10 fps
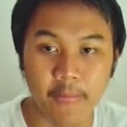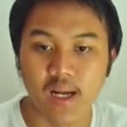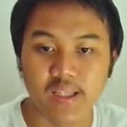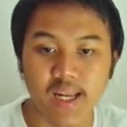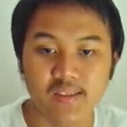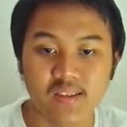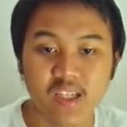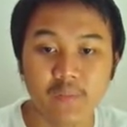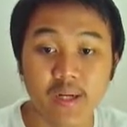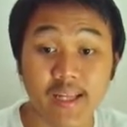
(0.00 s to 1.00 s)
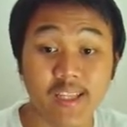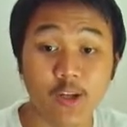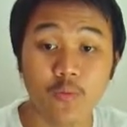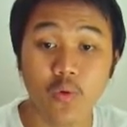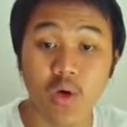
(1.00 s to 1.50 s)
Kita lihat di sini di mana
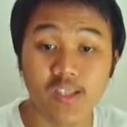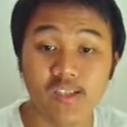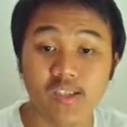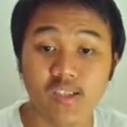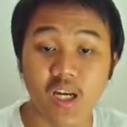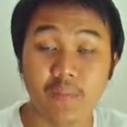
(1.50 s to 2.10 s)
Ethereum menguasai sekitar